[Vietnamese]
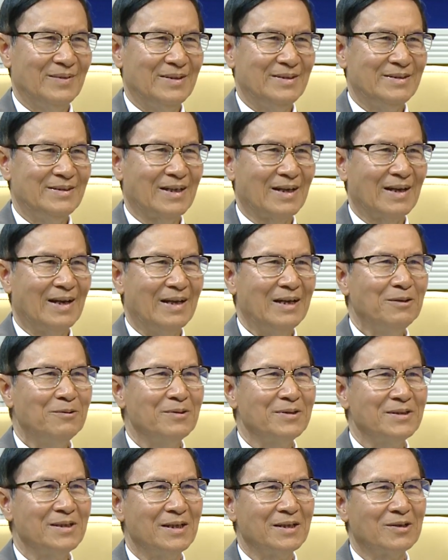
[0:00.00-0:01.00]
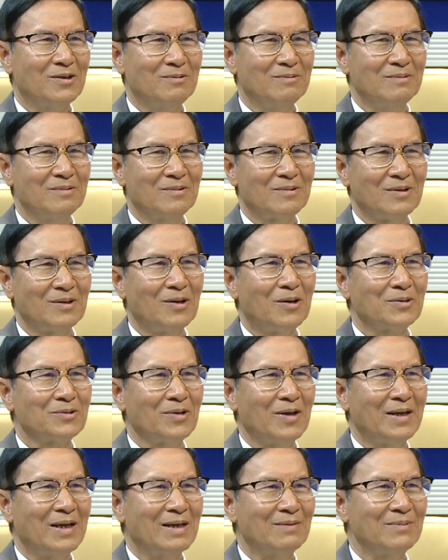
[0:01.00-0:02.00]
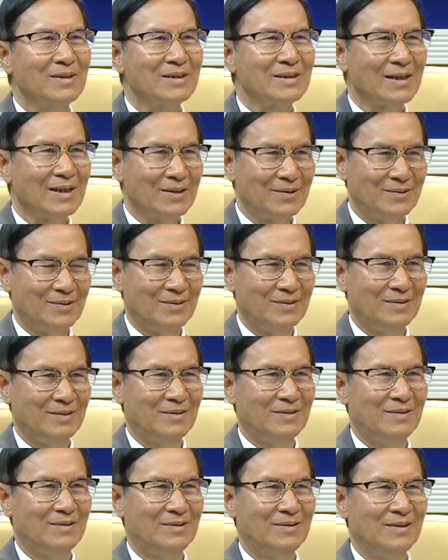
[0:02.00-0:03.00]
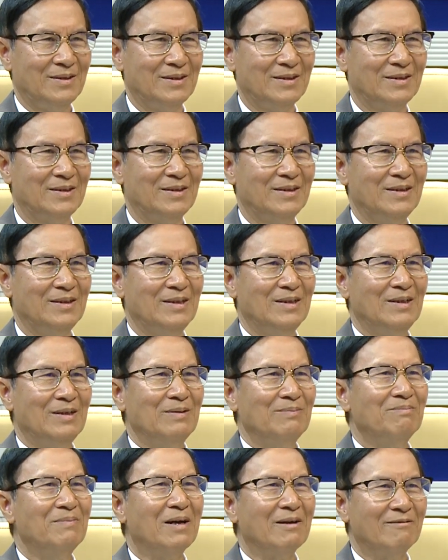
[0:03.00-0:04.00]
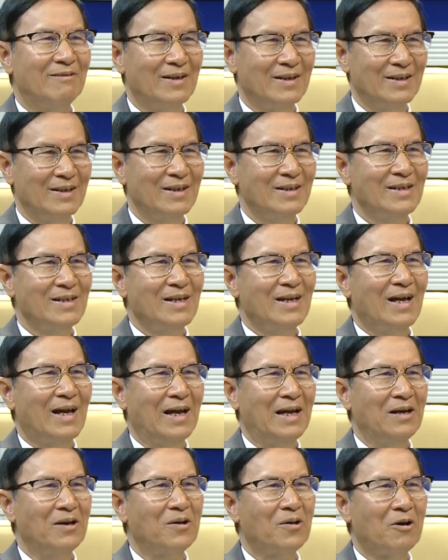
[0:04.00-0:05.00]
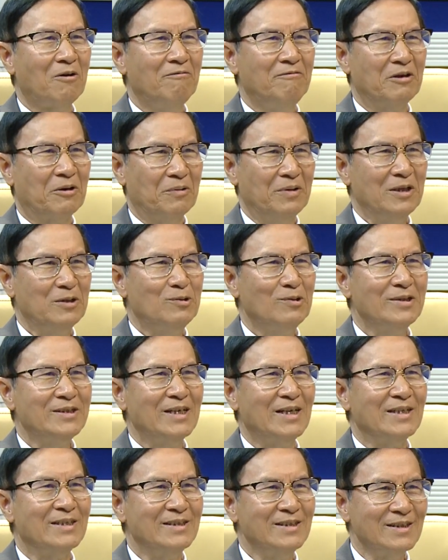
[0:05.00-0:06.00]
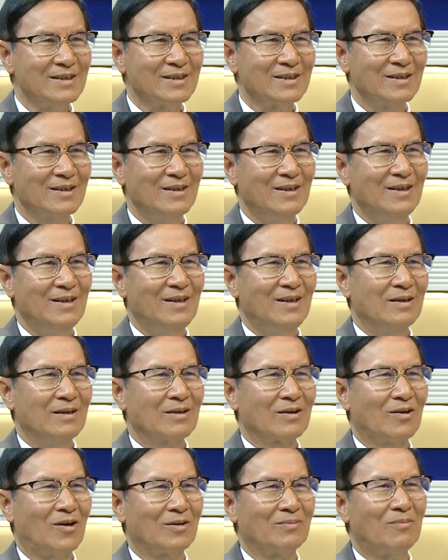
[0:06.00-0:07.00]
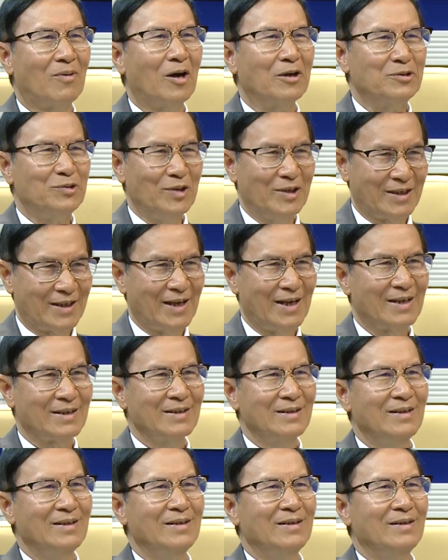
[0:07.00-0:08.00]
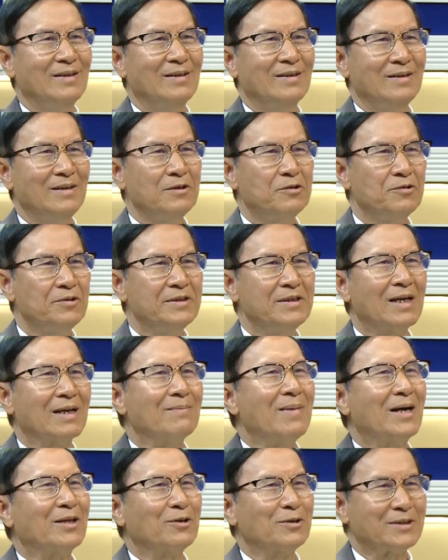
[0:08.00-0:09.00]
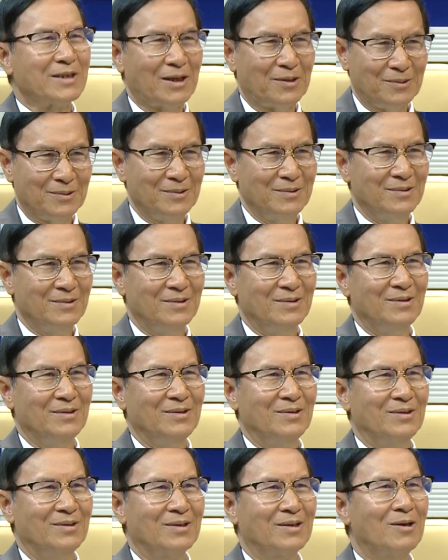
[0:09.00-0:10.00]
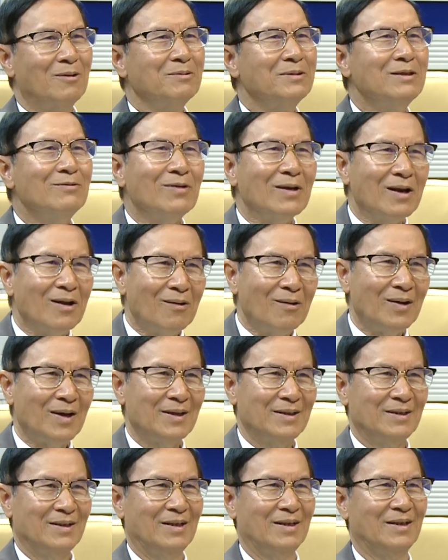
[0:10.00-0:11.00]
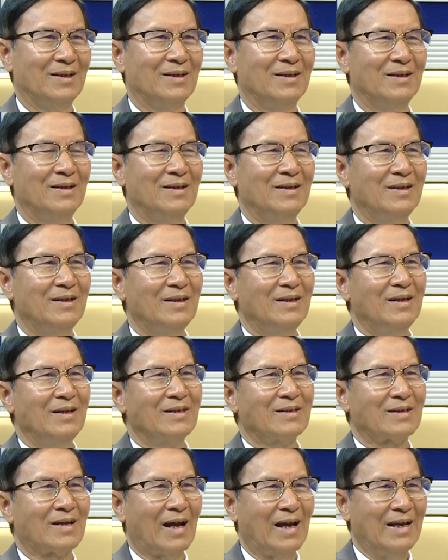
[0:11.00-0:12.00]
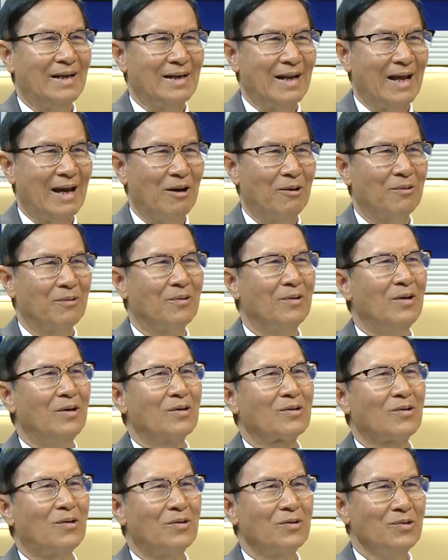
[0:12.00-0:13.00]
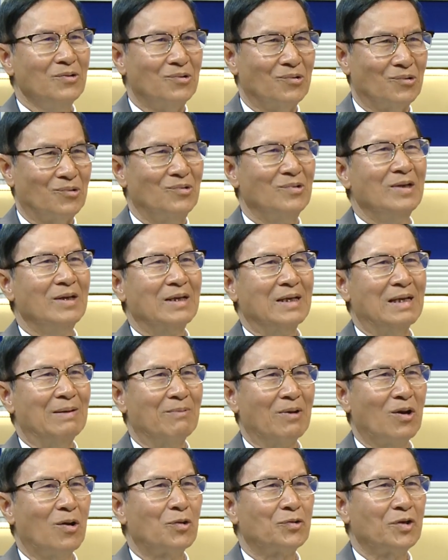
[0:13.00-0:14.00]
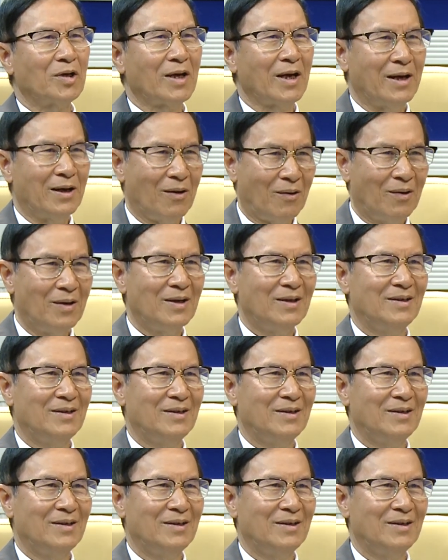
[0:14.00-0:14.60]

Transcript: Chẳng lẽ Đức Chúa Trời không có lo cho anh em hay sao? À, bởi vậy hãy lo việc của Đức Chúa Trời trước. Còn mọi chuyện khác Đức Chúa Trời ban cho sau. Không gì phải lo. À, ngày nào có đủ để mà lo cho ngày đó.